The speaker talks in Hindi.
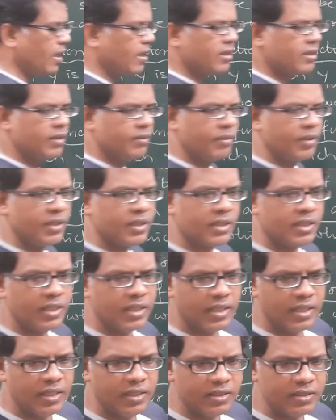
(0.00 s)
आर जब
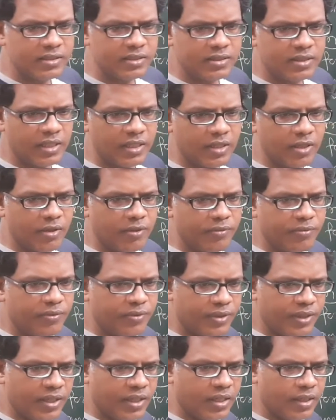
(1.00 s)
लिखते हैं सेट
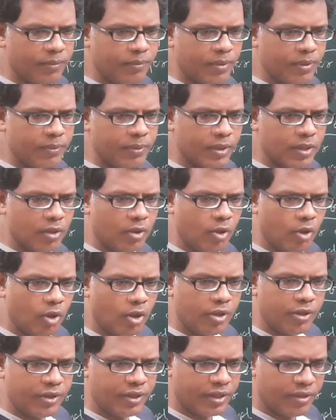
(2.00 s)
ऑफ रियल नंबर मतलब
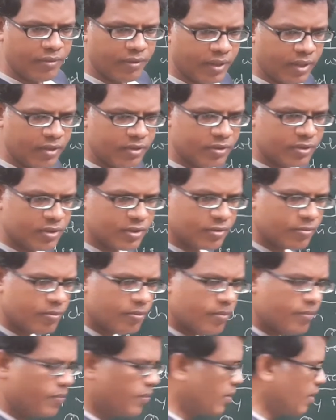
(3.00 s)
ऑल रियल वैल्यूज
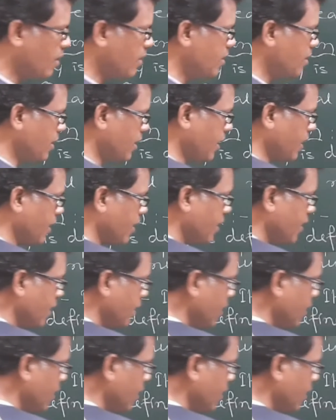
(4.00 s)
ठीक है